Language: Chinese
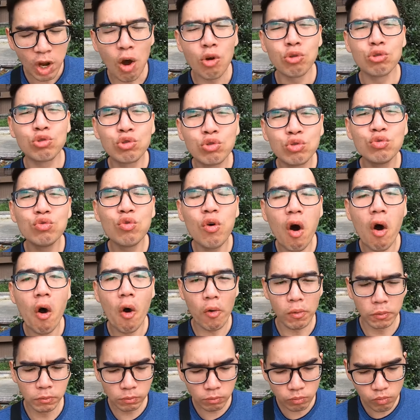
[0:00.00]
好酥哦，
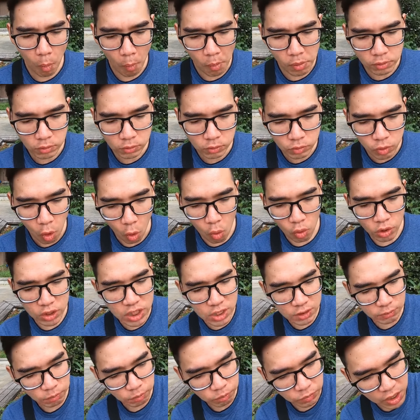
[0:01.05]
而
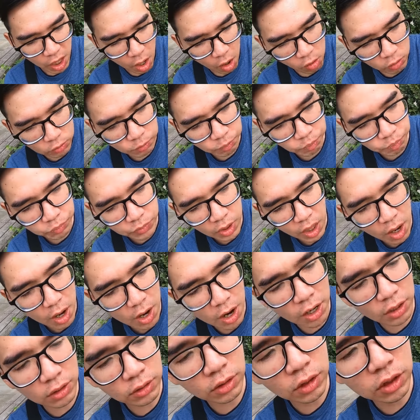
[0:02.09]
且你看啊，
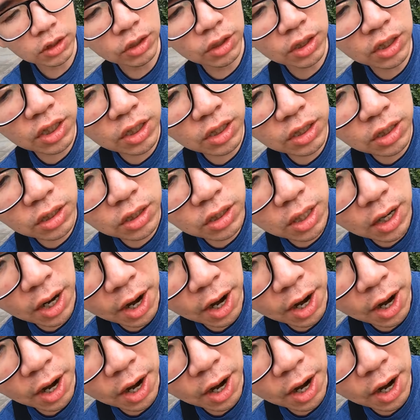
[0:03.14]
它很细致，你